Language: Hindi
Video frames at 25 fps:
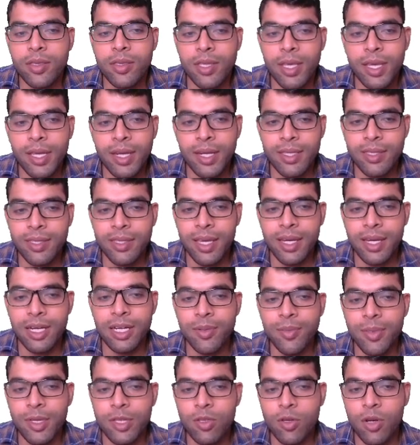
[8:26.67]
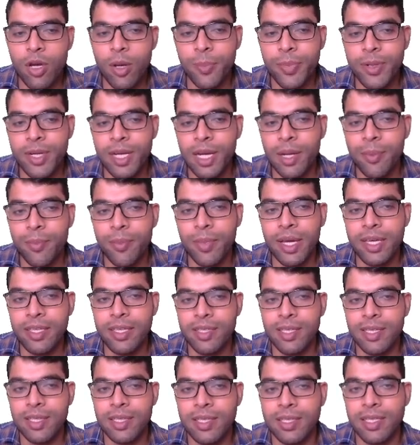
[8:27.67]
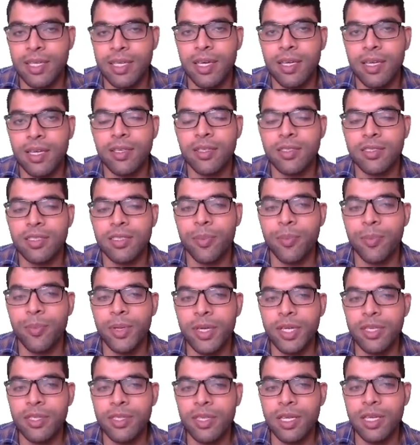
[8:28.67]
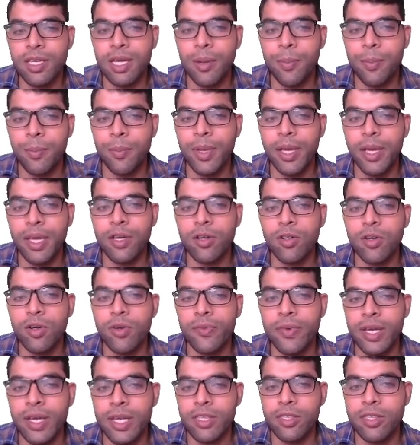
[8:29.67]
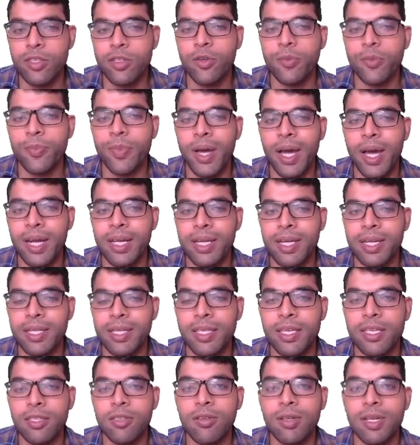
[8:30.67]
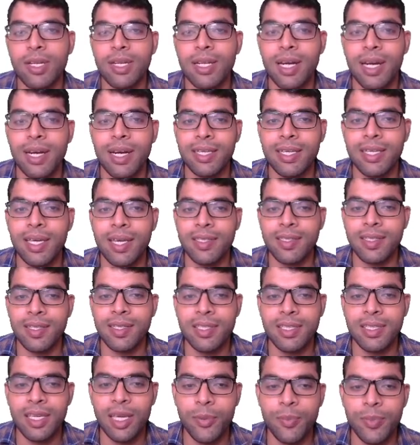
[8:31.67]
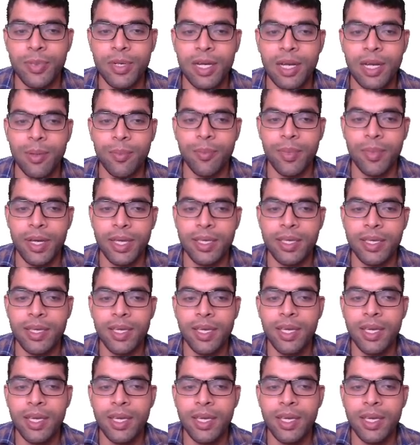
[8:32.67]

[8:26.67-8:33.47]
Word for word: तेरह सेकंड में तो अपनी लंबाई चलती है जब भी किसी खंबे को व्यक्ति को पार करती है तो रेलगाड़ी क्या चलती है अपनी लंबाई